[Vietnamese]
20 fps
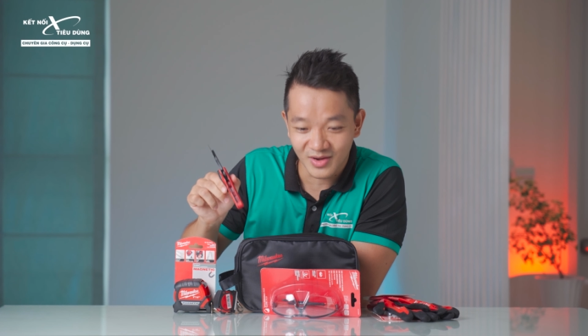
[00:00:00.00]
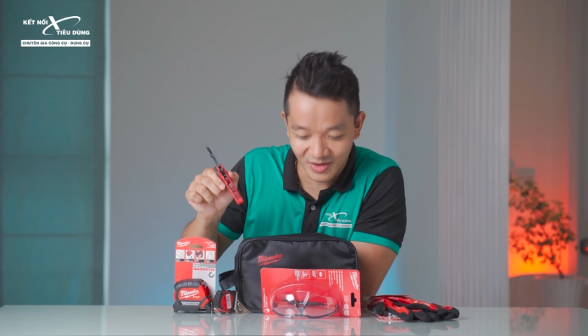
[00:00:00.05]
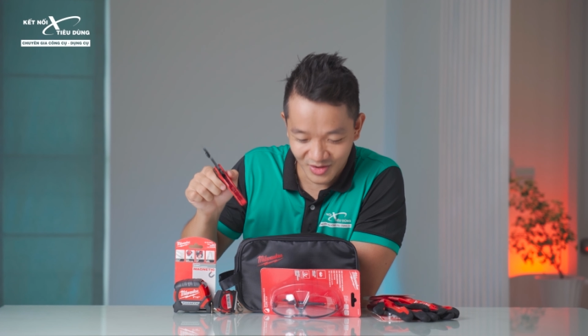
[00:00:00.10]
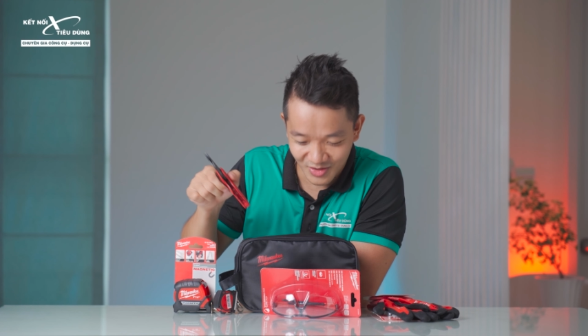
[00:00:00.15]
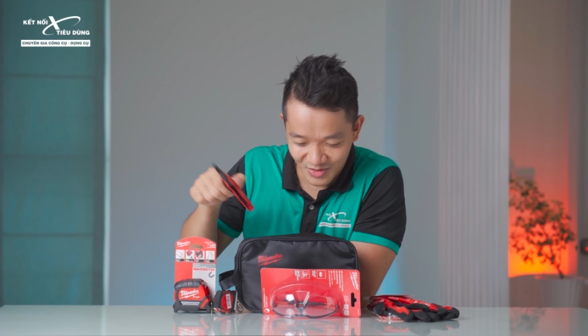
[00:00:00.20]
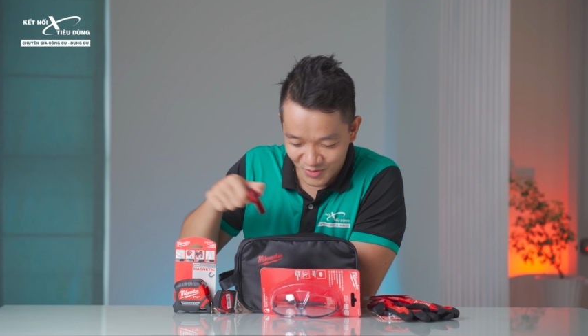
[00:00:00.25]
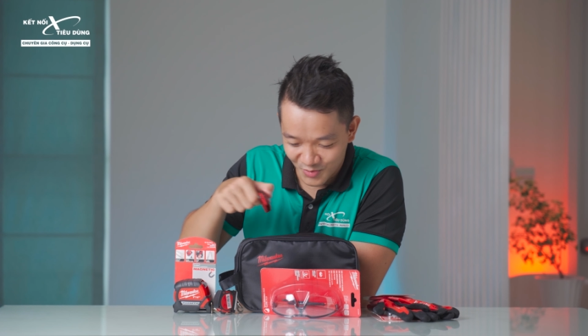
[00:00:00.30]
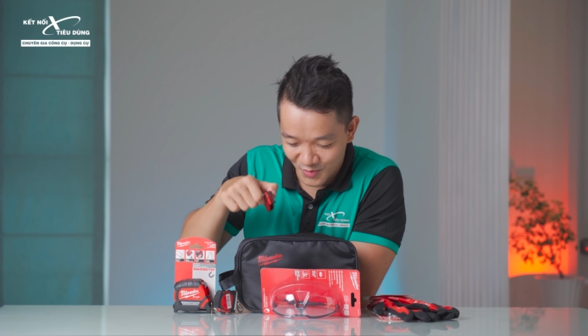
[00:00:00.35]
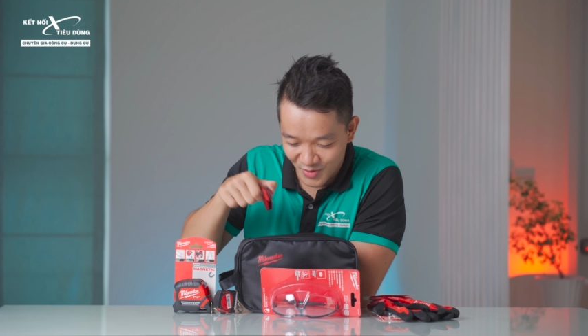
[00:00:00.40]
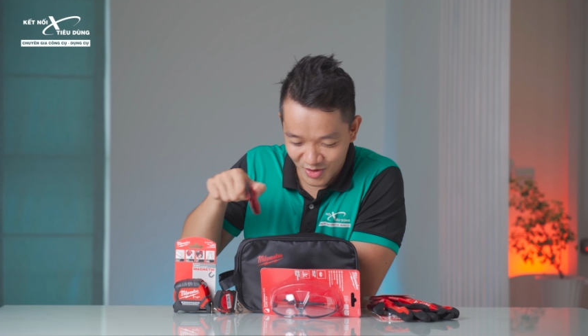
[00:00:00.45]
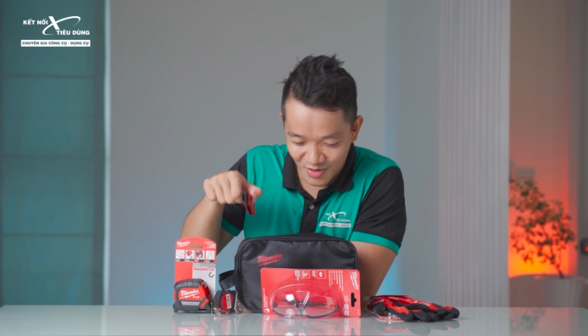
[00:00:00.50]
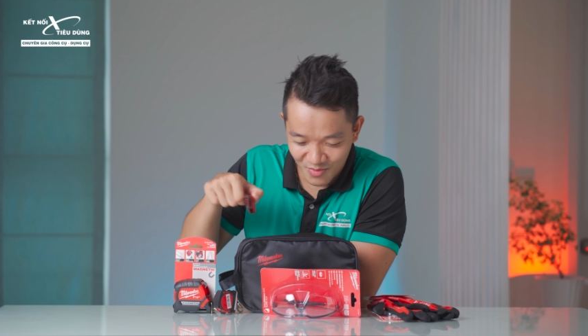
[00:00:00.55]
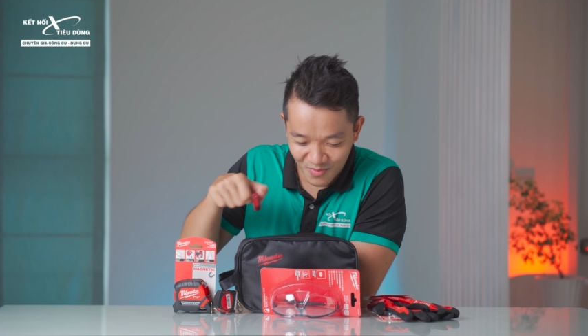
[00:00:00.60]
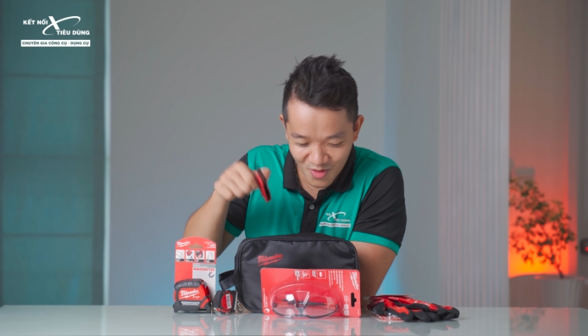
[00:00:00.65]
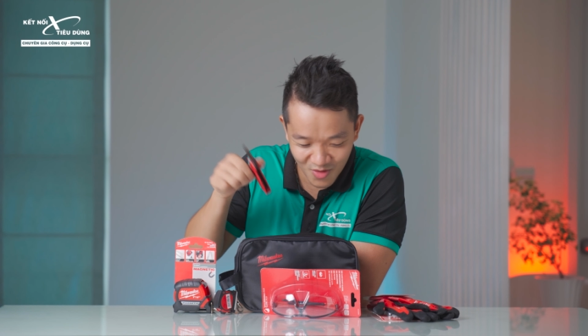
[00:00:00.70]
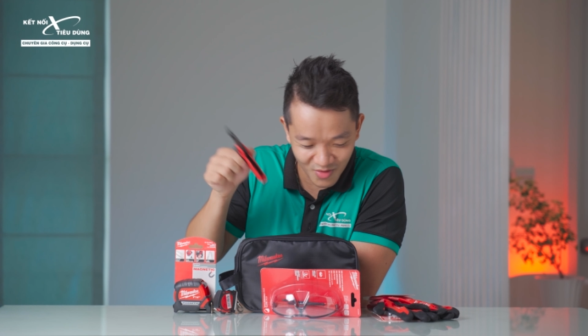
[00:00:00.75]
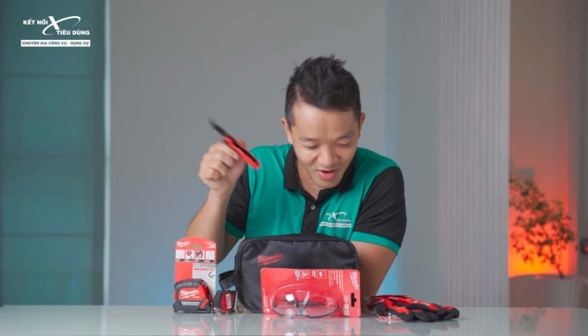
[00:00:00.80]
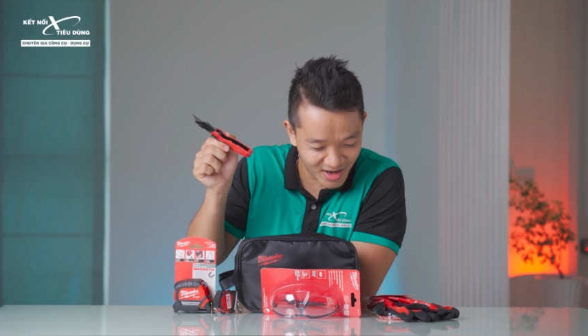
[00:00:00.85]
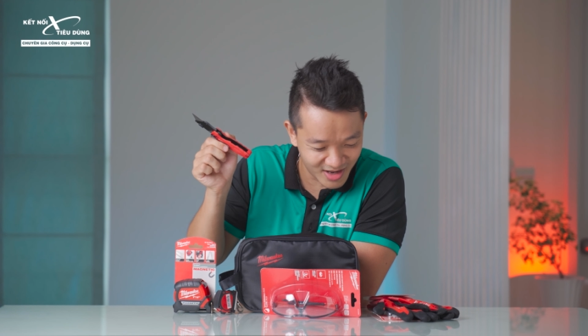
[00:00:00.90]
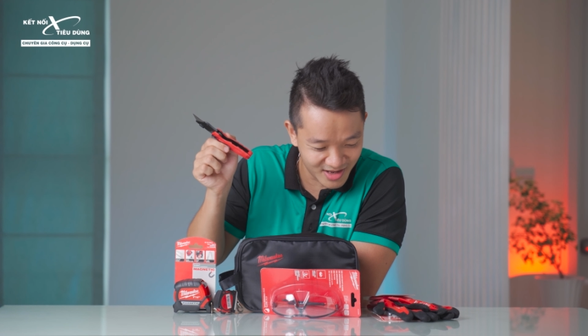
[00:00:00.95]
Đó, Nguyên
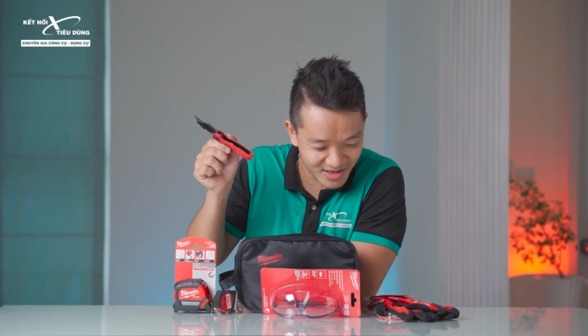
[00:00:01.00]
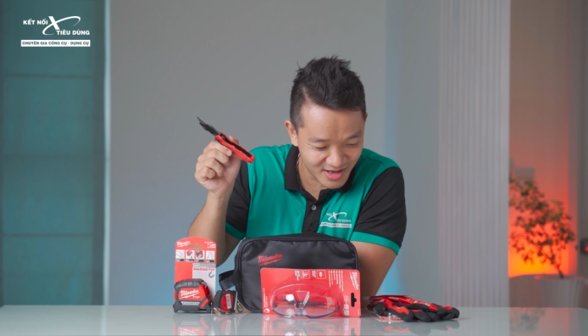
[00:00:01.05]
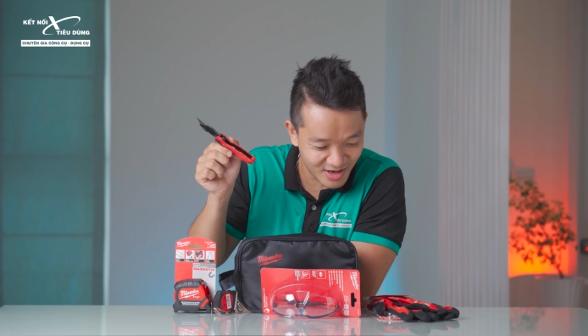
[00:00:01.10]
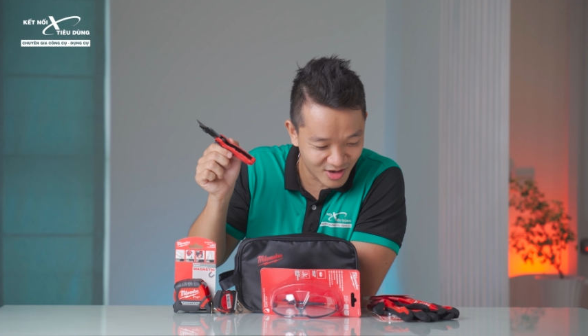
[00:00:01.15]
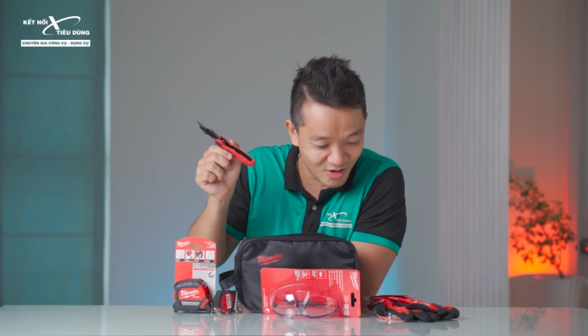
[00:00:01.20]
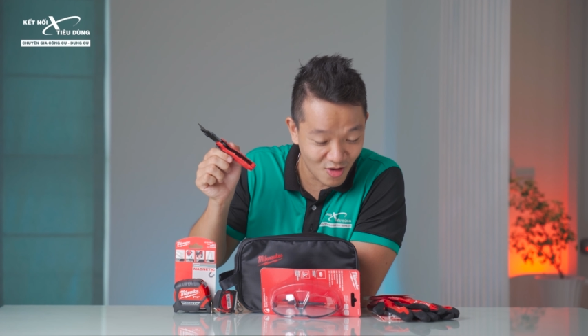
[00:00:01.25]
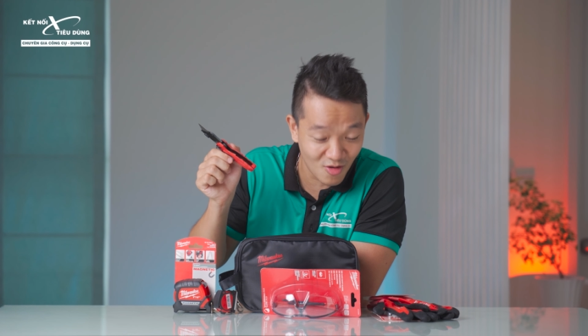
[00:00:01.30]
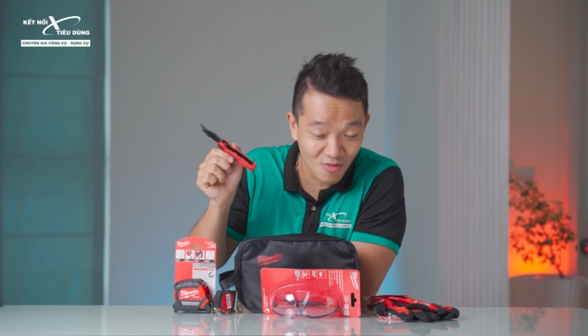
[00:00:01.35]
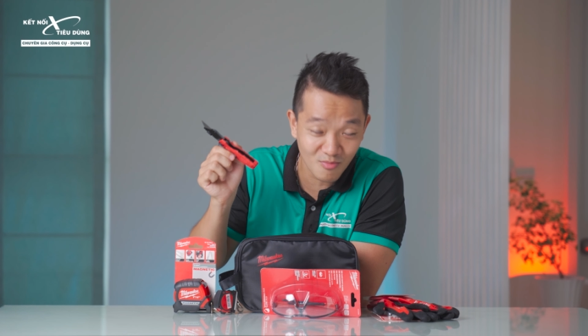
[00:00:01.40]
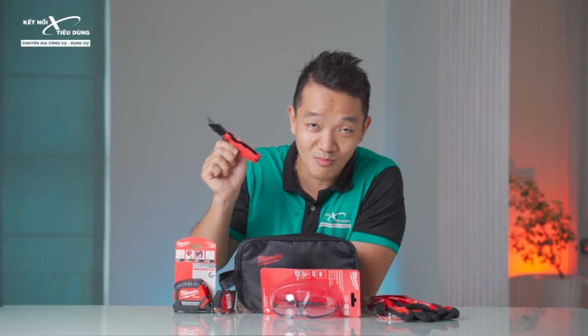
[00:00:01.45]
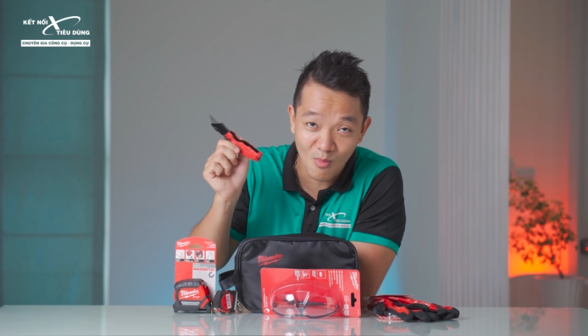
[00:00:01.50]
combo này chỉ có